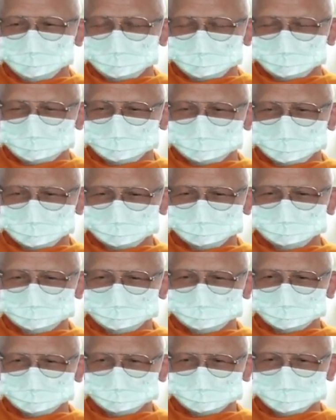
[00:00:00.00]
เพราะนั้น
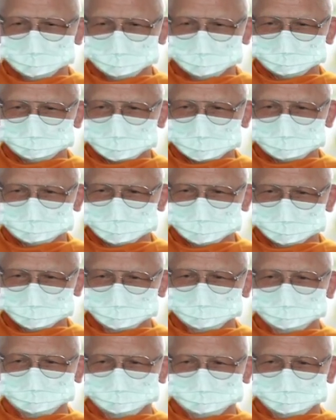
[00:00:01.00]
พึ่งพระพุทธ
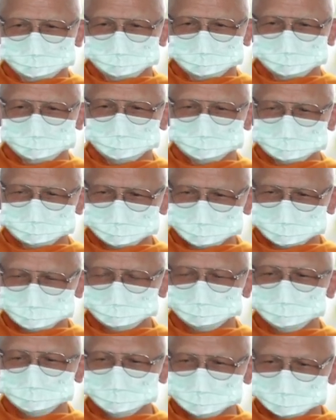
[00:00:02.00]
ก็คือ
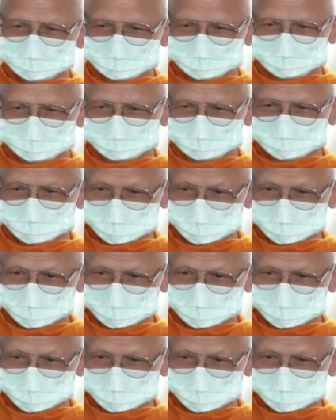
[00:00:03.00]
พึ่งตน